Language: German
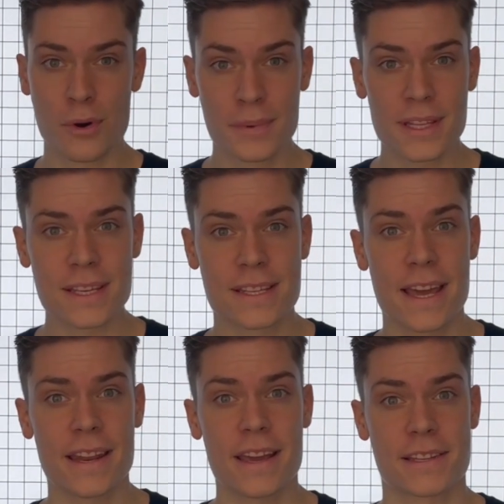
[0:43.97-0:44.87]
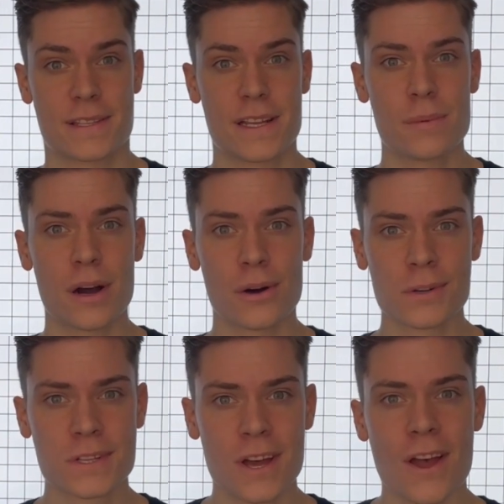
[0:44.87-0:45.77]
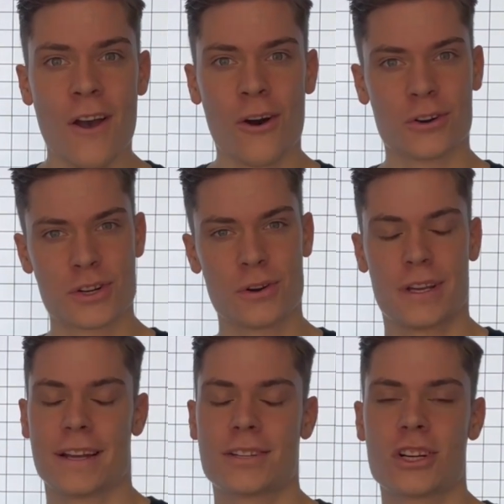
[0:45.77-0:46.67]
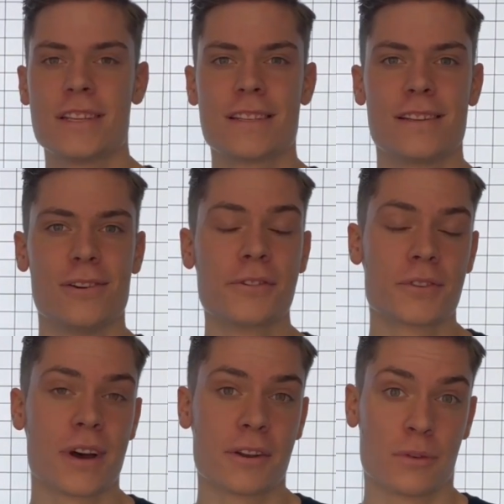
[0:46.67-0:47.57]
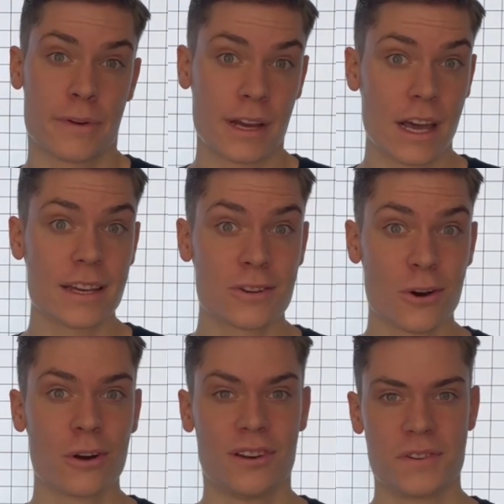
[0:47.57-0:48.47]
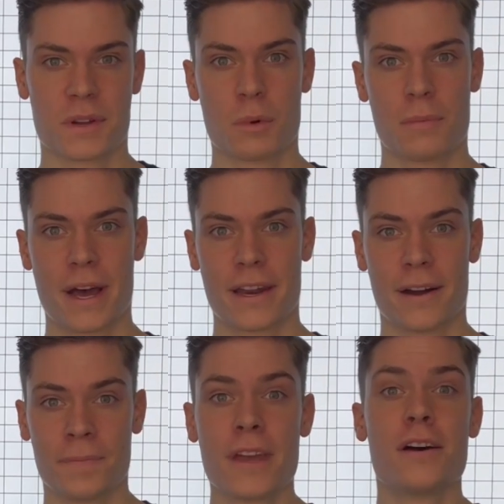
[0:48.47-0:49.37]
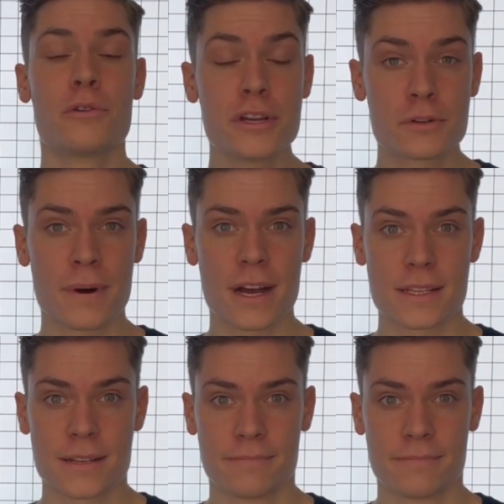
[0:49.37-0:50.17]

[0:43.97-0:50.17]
Probiert das gerne erst selber aus und schaut euch anschließend die Lösung an und vergleicht eure Lösung mit meiner. Viel Spaß!